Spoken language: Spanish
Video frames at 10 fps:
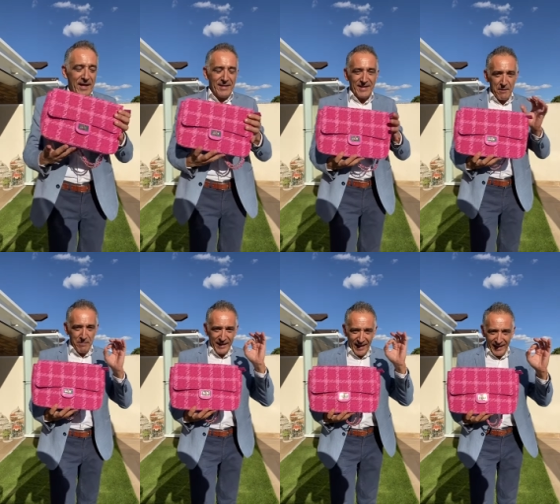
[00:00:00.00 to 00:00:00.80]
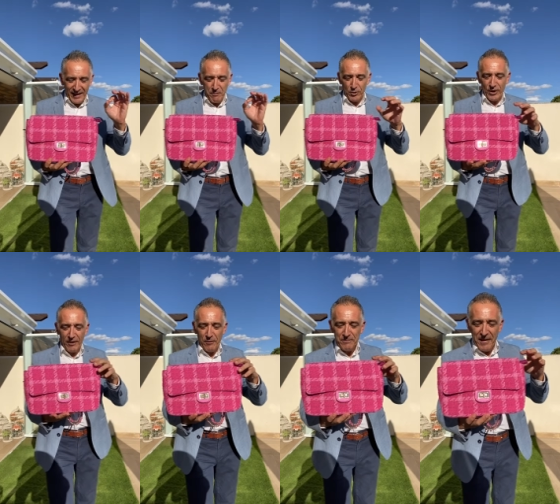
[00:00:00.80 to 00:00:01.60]
Siempre que elegimos
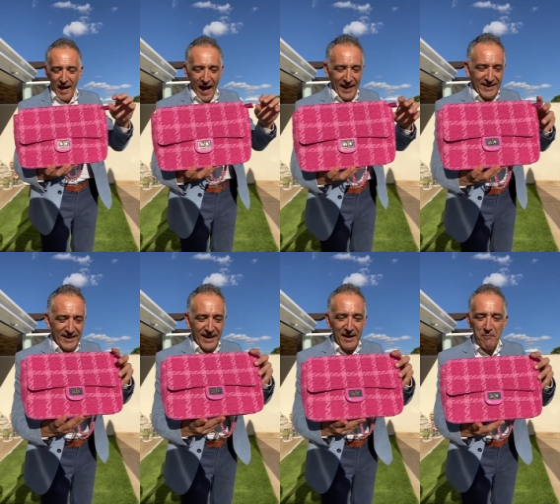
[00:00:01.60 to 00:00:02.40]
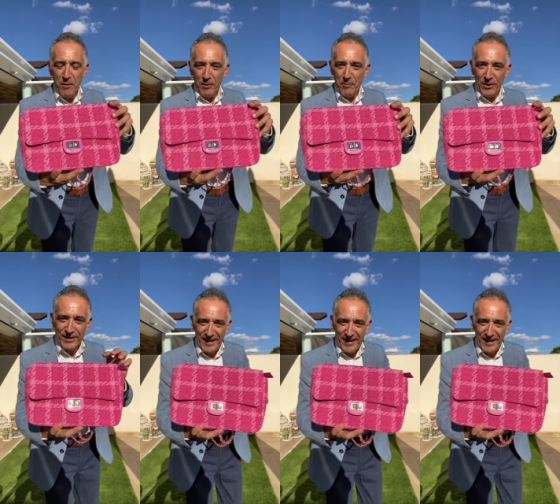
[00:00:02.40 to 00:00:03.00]
algo. Así que, bueno, pues